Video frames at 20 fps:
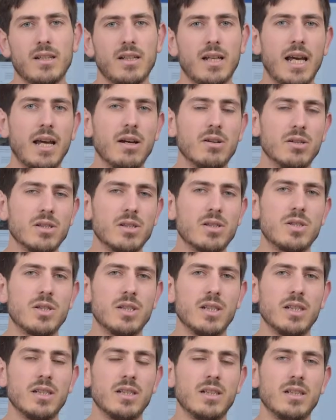e
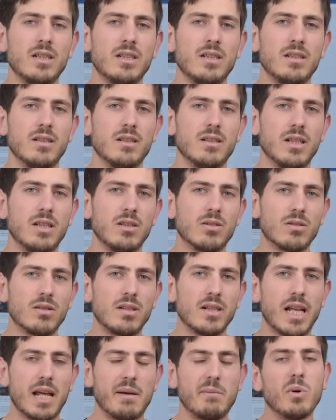oggi
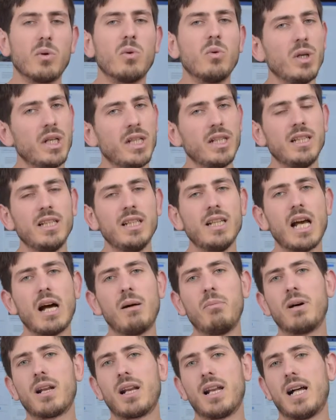ritorneremo quindi
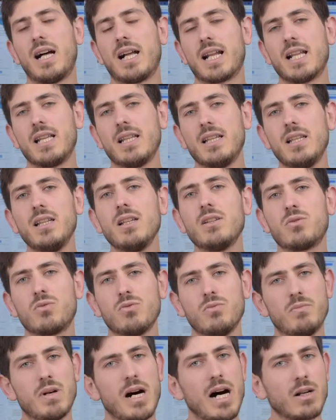a parlare di
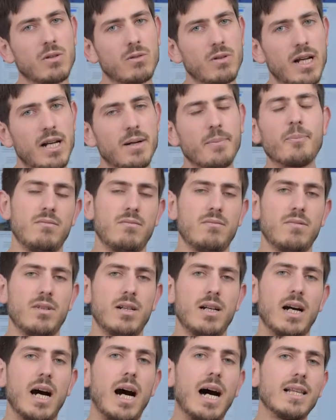subacquea.
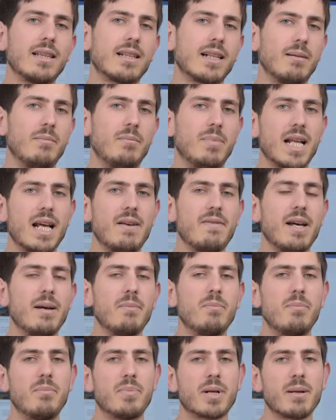Altra
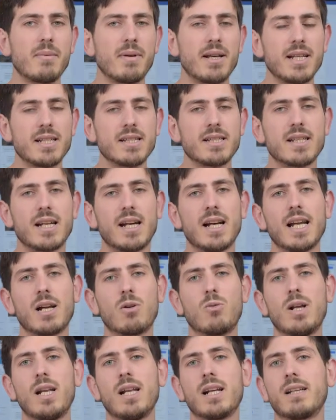breve premessa è
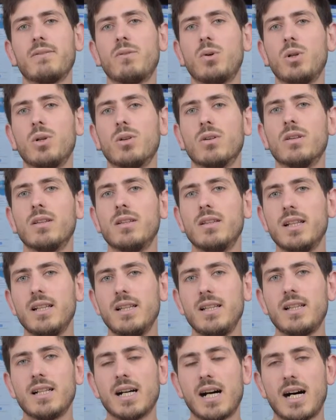quella che voglio
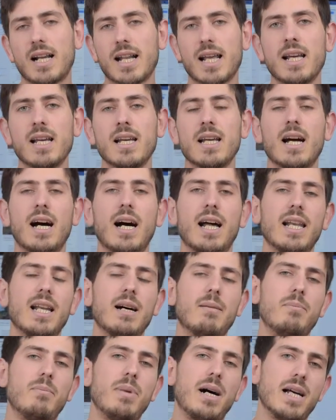dedicare
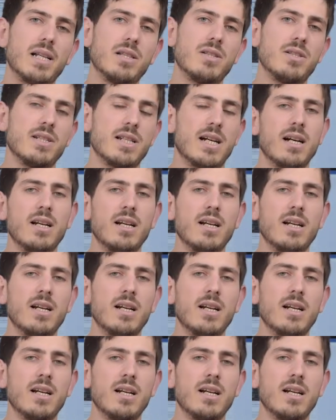alla pagina